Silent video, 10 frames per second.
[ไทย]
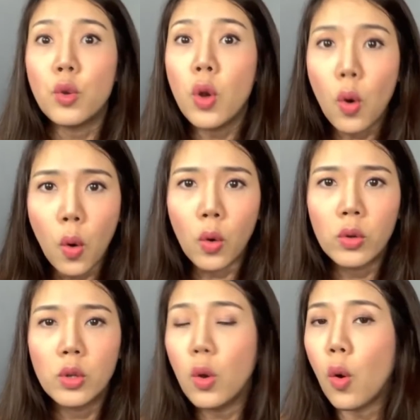ชุลหุก
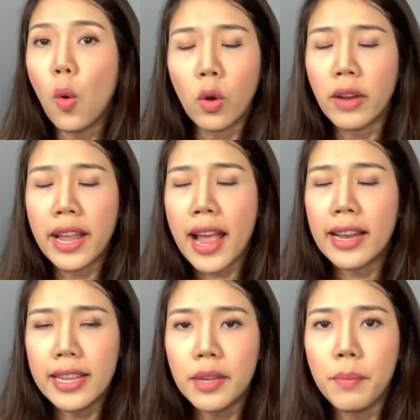ชุลหุกในกา
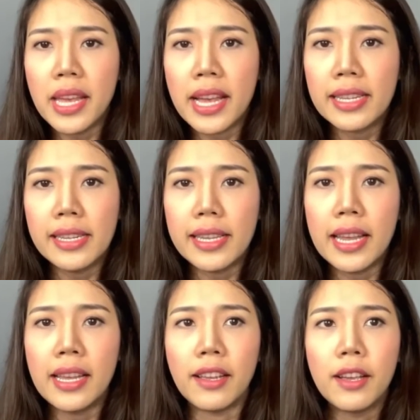รที่จะมีกันจ
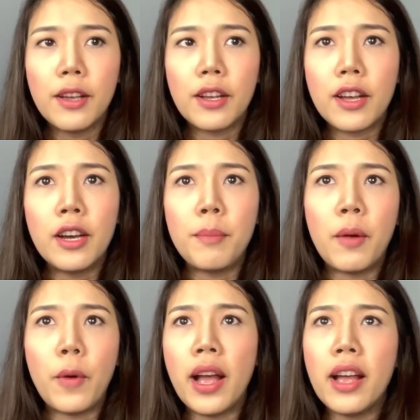ริงๆเกิด
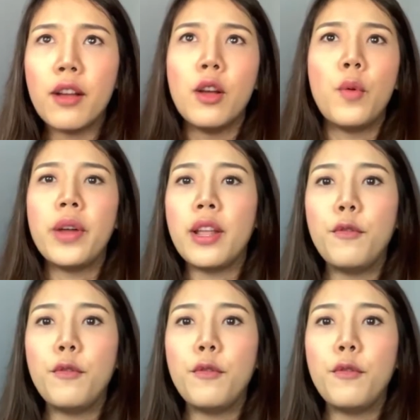แบบว่าวัน